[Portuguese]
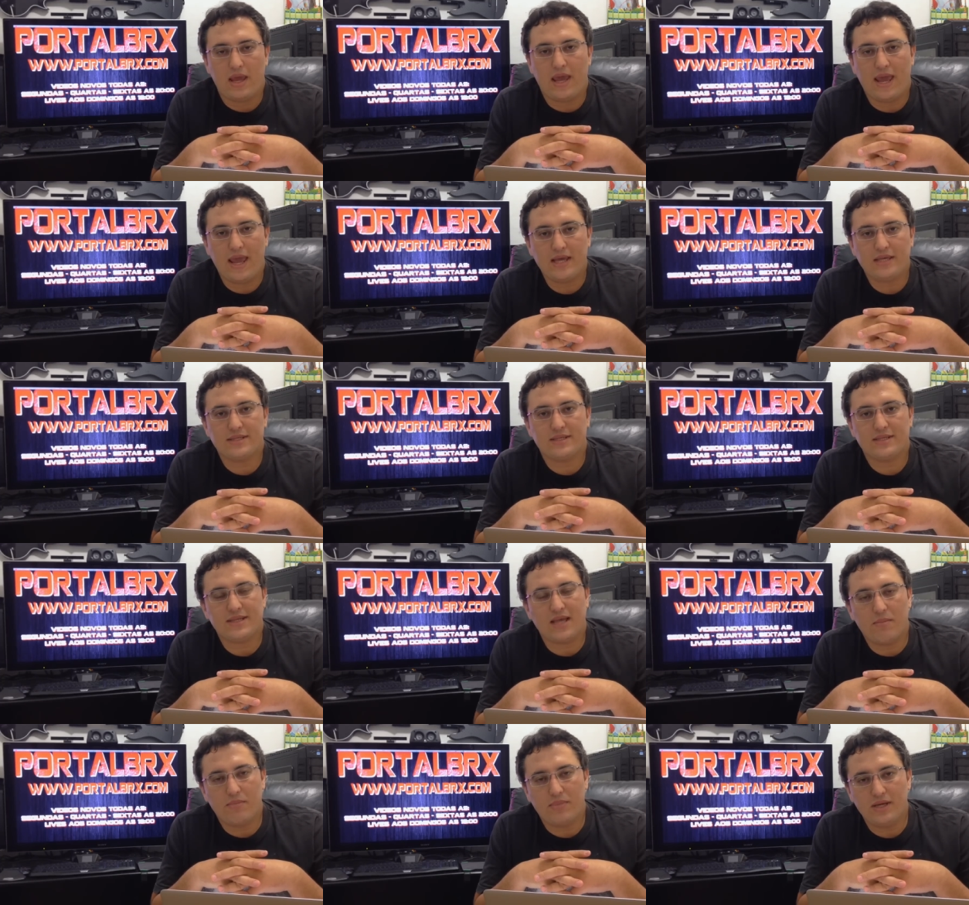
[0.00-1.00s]
Resta
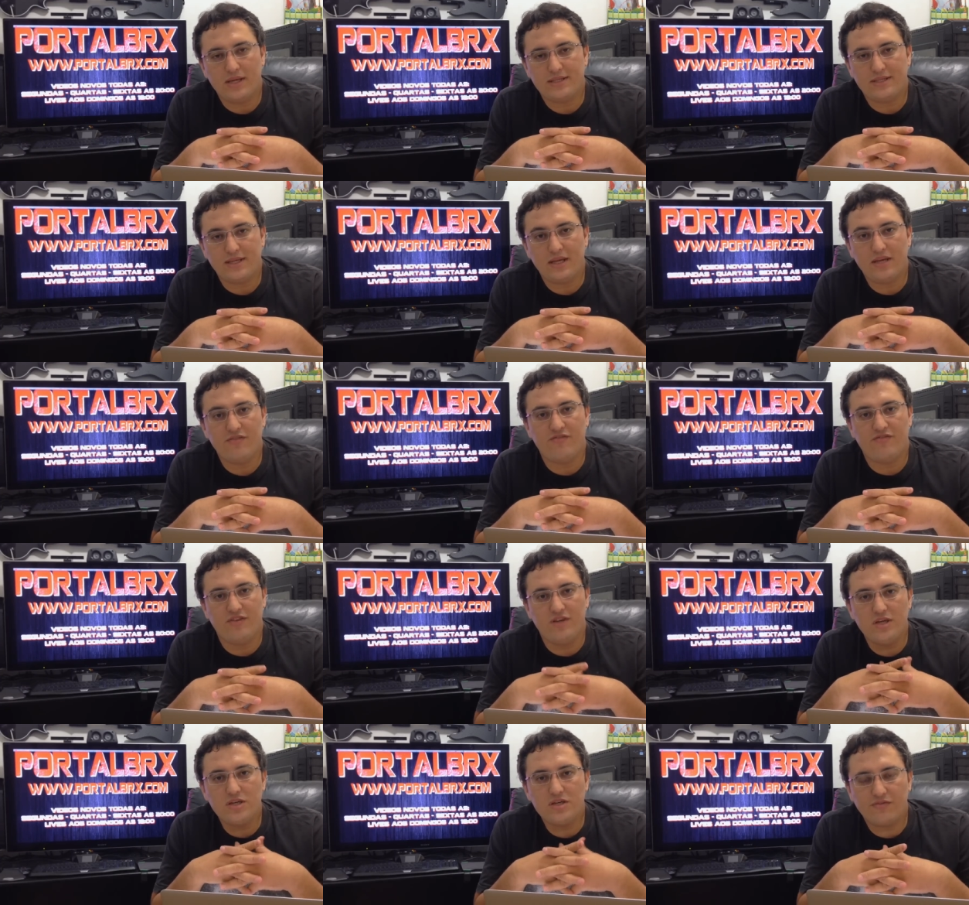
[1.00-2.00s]
saber se a
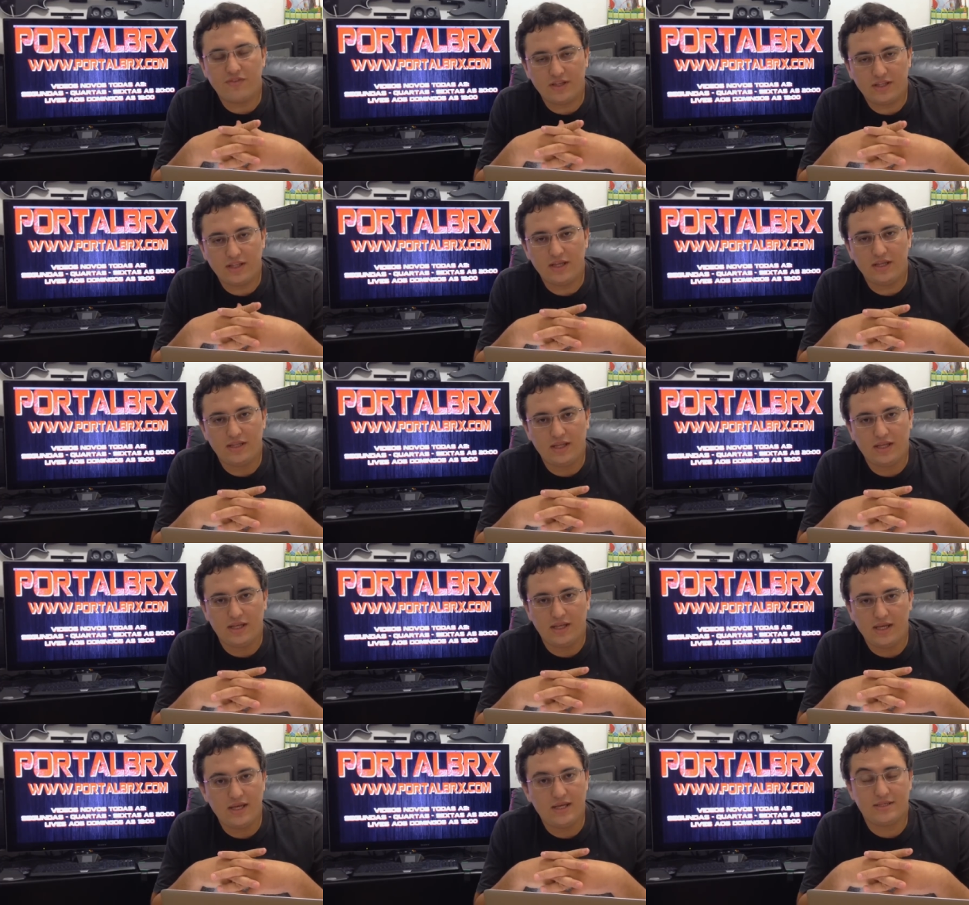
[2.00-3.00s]
NVIDIA vai ter
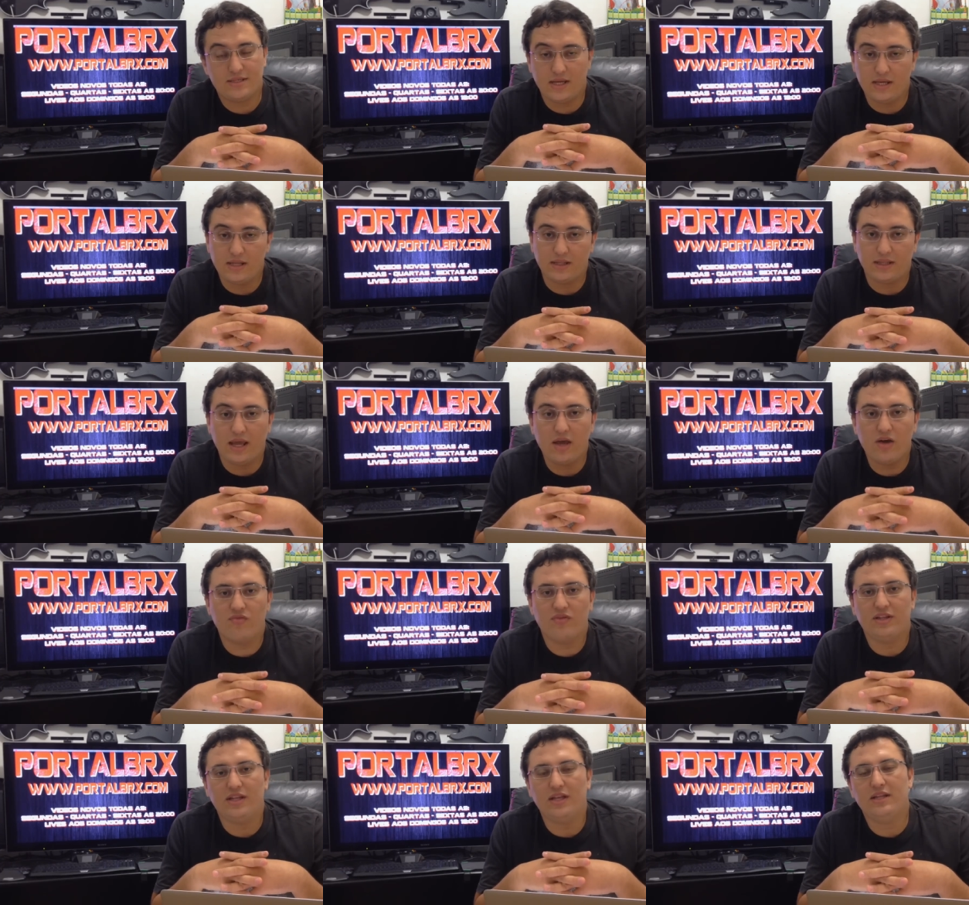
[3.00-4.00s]
interesse, a Intel
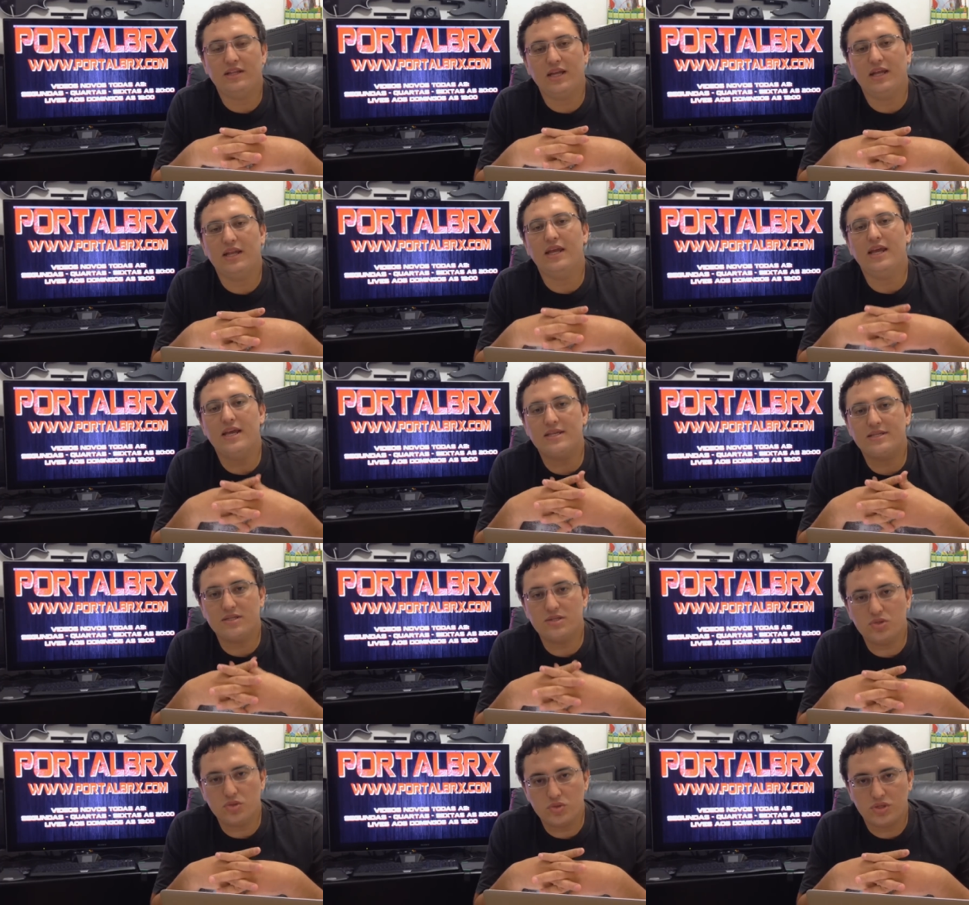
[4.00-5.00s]
vai ter
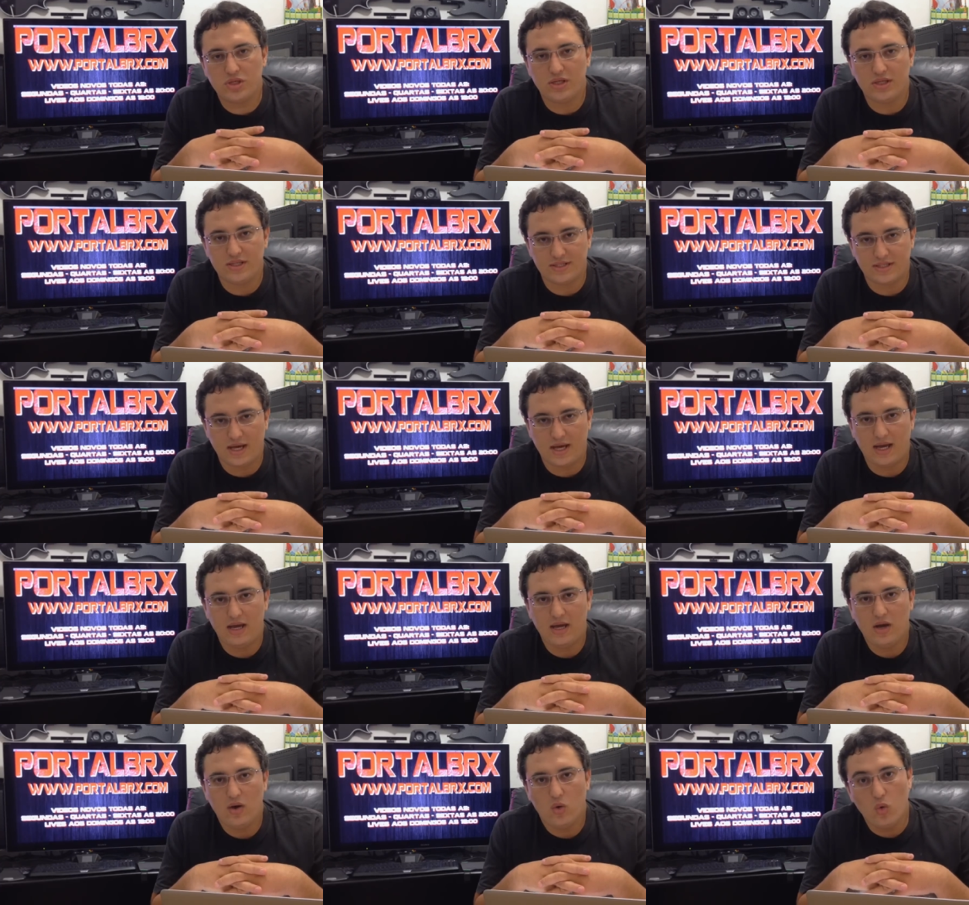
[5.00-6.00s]
interesse de utilizar
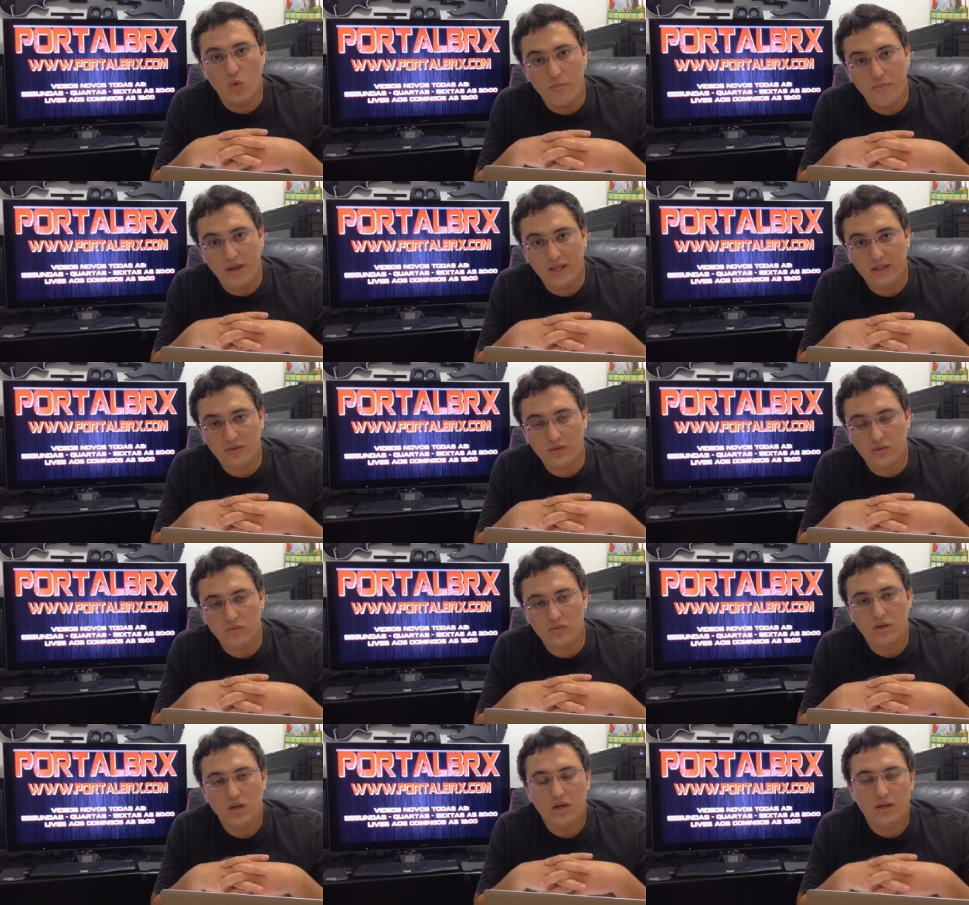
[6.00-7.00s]
o Mental